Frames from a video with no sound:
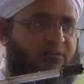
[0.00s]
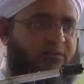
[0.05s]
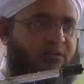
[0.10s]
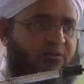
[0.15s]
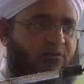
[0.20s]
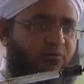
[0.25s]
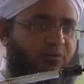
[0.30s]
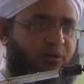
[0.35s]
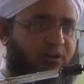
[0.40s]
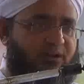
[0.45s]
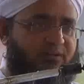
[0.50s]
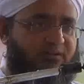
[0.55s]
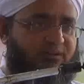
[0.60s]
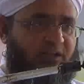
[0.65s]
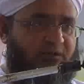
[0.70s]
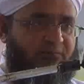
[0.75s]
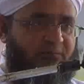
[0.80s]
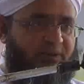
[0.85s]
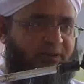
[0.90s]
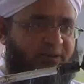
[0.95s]
न औलाद
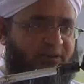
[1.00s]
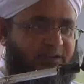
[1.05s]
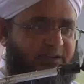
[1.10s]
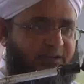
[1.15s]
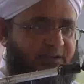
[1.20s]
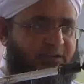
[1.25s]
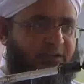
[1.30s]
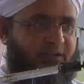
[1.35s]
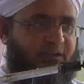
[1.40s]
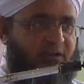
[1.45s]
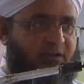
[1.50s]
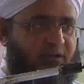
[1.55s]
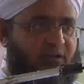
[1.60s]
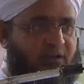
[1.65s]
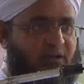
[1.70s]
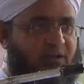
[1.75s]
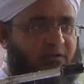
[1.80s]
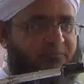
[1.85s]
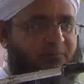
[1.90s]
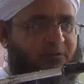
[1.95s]
काम आएगी
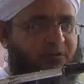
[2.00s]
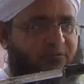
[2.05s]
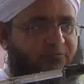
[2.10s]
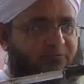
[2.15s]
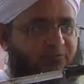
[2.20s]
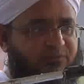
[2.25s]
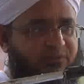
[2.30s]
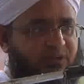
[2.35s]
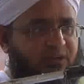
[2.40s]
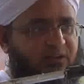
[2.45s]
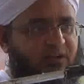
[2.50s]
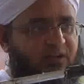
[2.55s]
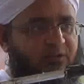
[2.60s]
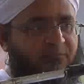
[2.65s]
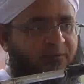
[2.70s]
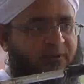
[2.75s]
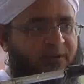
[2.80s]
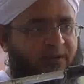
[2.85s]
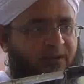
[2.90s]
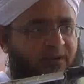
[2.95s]
हाँ मगर वो दिल
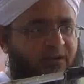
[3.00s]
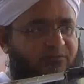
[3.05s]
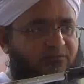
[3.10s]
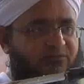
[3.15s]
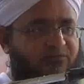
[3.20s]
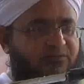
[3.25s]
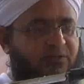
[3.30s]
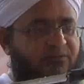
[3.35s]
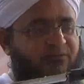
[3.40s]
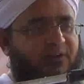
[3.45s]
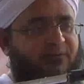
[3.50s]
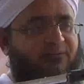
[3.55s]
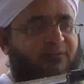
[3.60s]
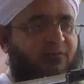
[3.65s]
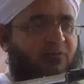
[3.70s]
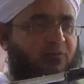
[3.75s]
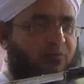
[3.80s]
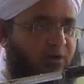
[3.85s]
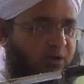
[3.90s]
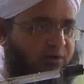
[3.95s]
काम आएगा जो हुआ
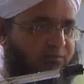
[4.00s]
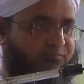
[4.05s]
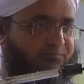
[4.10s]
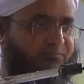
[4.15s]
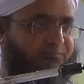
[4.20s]
होगा